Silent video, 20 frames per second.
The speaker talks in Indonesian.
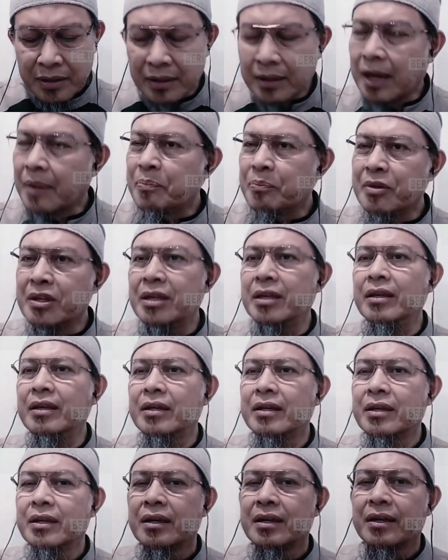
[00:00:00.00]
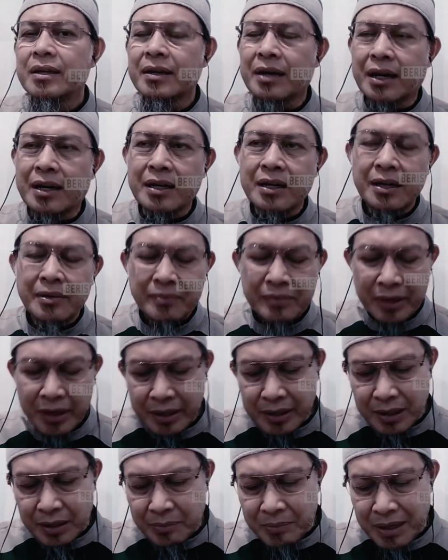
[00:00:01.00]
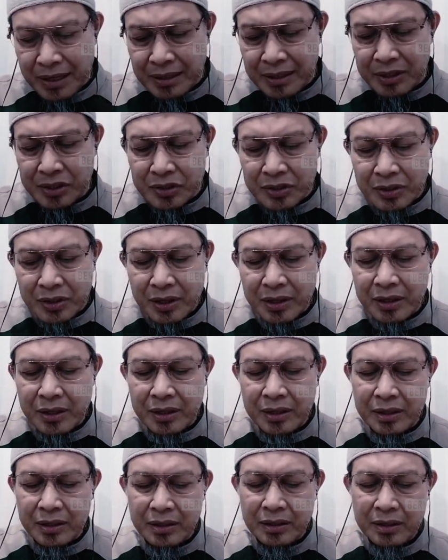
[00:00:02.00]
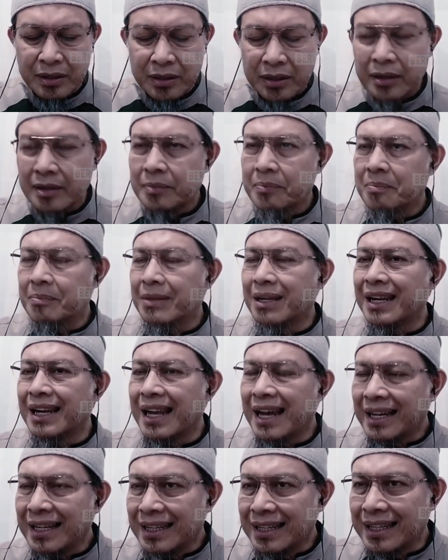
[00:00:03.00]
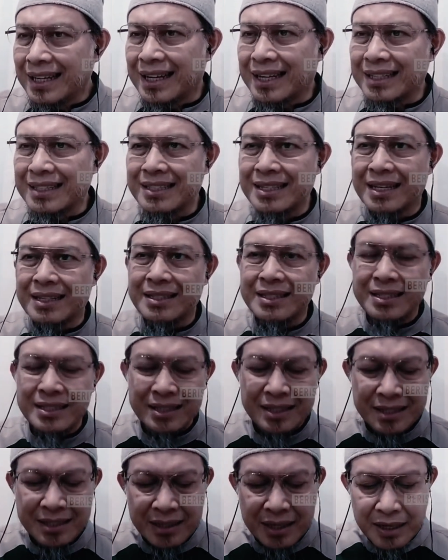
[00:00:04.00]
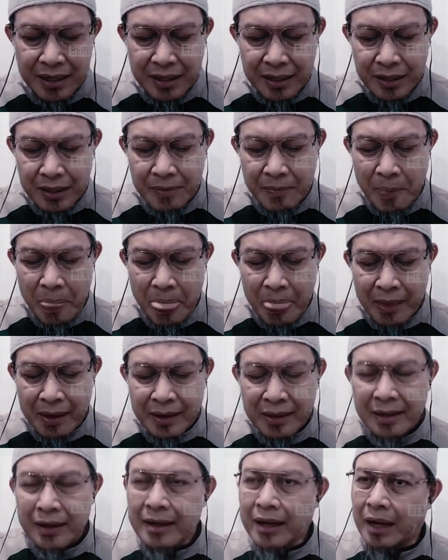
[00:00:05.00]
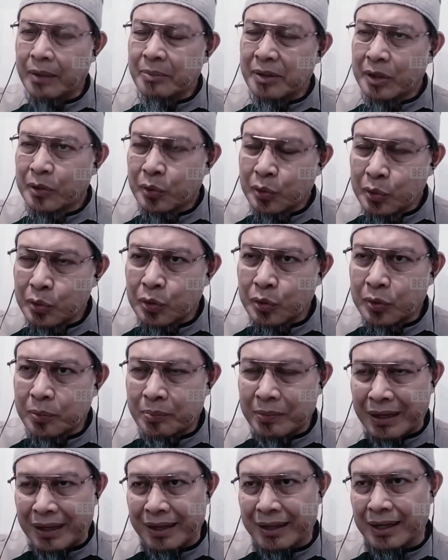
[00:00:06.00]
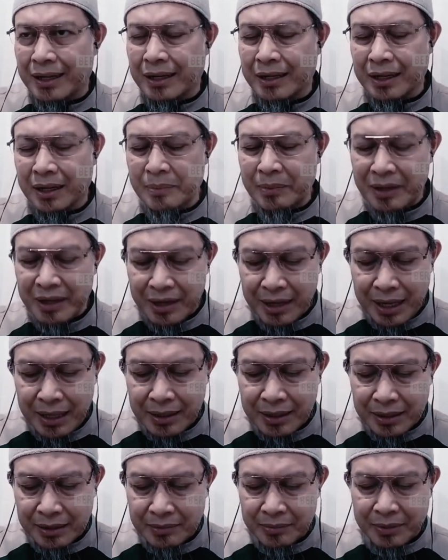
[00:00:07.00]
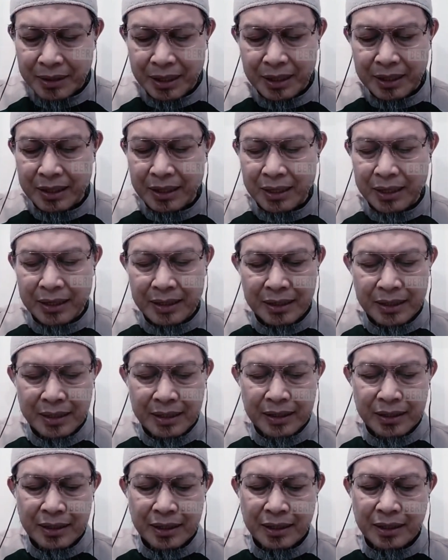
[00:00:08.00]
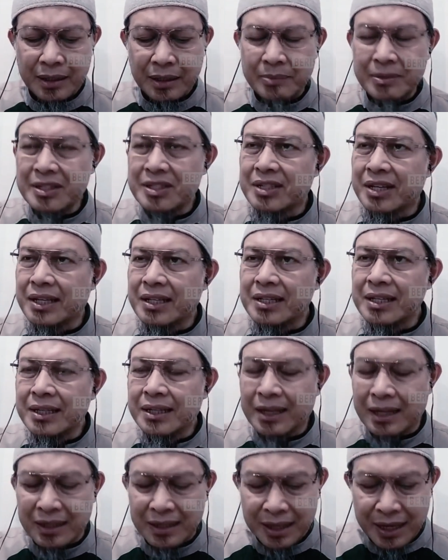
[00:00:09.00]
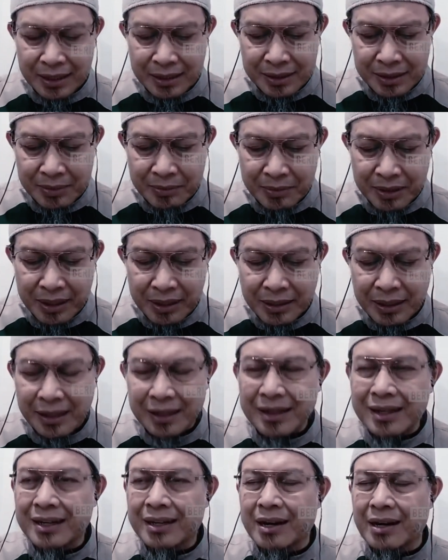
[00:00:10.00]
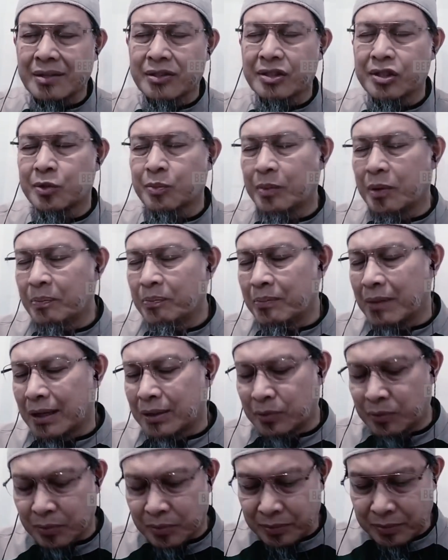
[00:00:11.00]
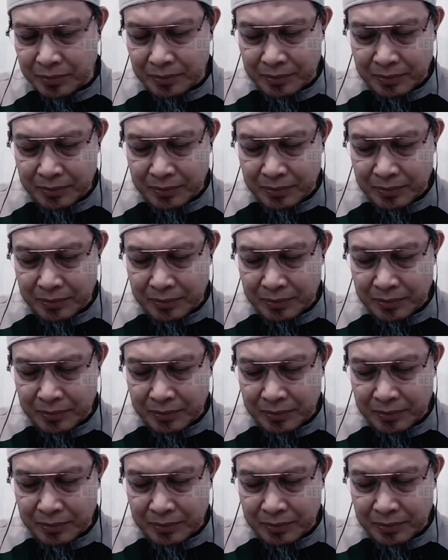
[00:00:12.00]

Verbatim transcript: Tetapi karena mereka Bani Israel melanggar janjinya, kami kutuk mereka, kami laknat mereka, dan kami jadikan hati mereka keras membatu.